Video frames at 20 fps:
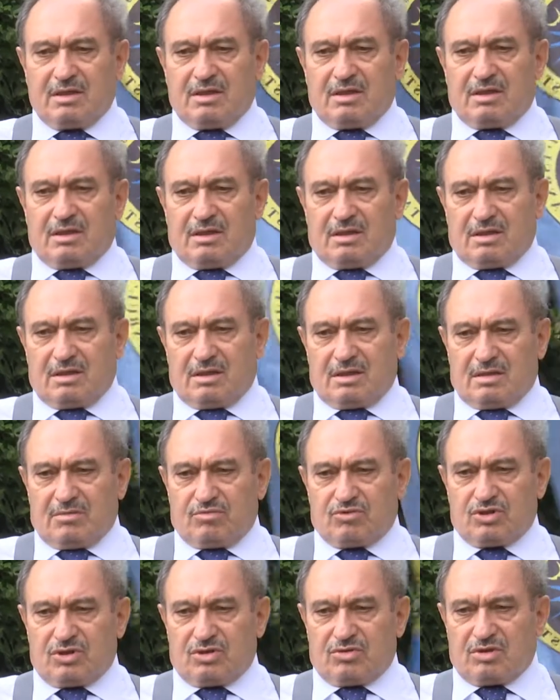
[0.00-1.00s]
Ee,
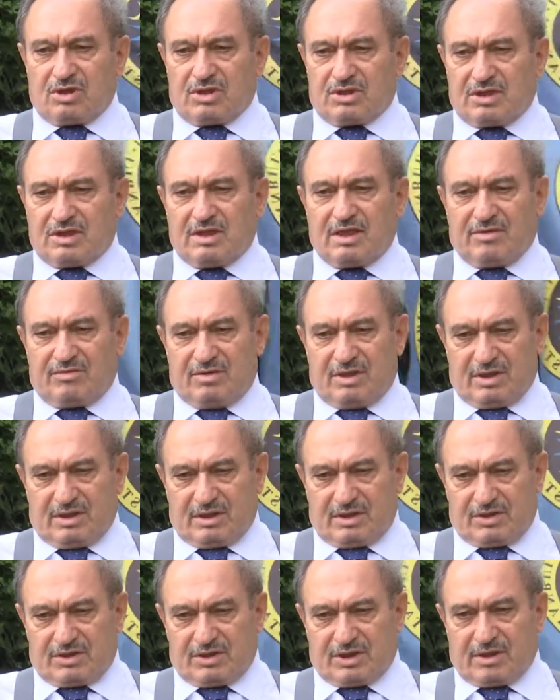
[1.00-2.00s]
bu sene orası da devreye
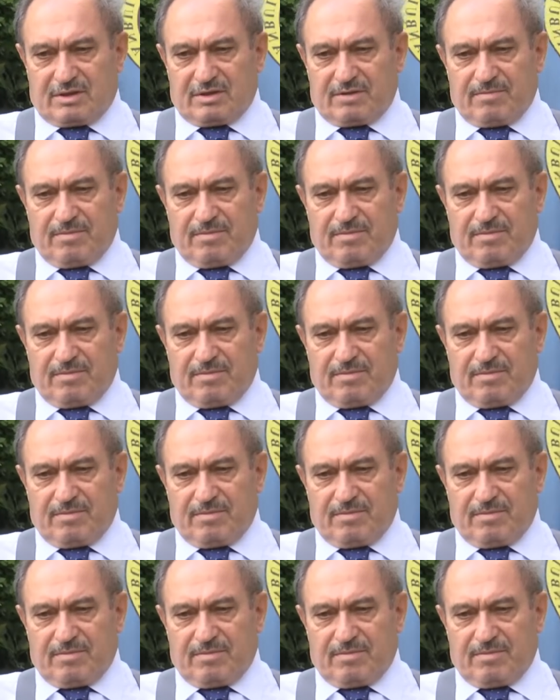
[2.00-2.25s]
girecek.